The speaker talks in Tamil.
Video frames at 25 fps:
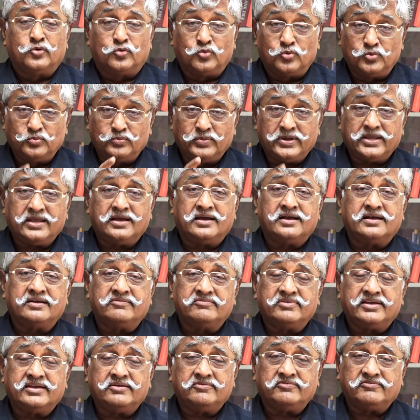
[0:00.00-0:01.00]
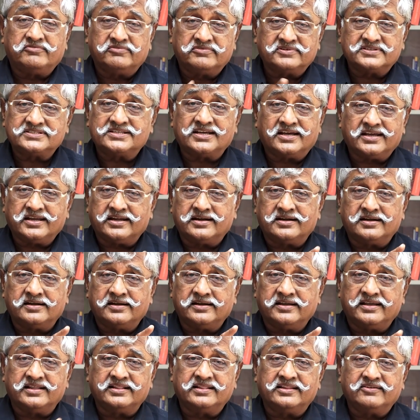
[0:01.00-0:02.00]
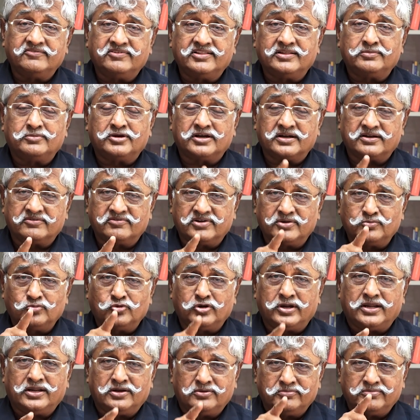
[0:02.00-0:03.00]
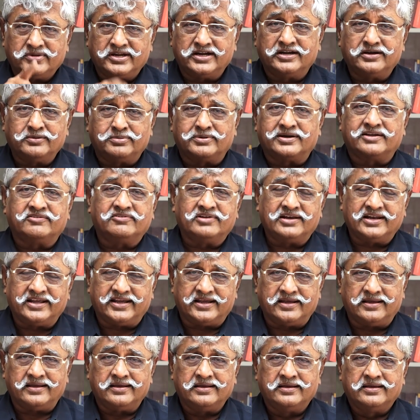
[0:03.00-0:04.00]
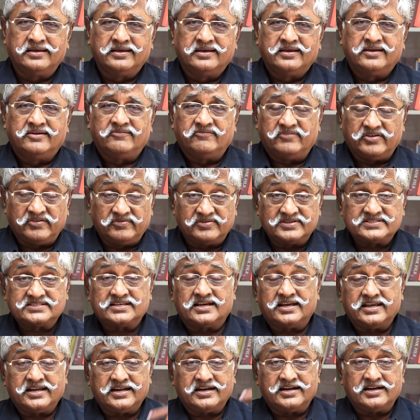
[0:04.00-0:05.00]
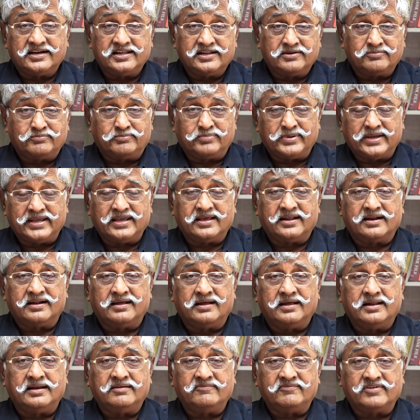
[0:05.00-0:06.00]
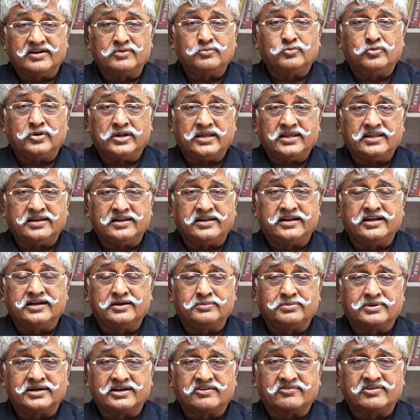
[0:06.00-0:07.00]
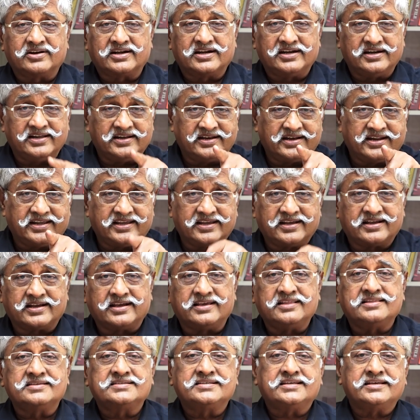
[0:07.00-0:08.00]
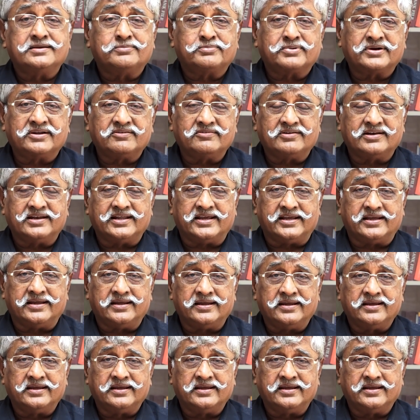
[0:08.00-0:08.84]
உண்மையாகவே விவசாயிகள் எந்த விதமான வன்முறையிலும் ஈடுபடவில்லை விவசாயிகளின் பெயரால் வன்முறையில் ஈடுபட்டவர்கள் இன்றைக்கு கைது செய்யப்படவில்லை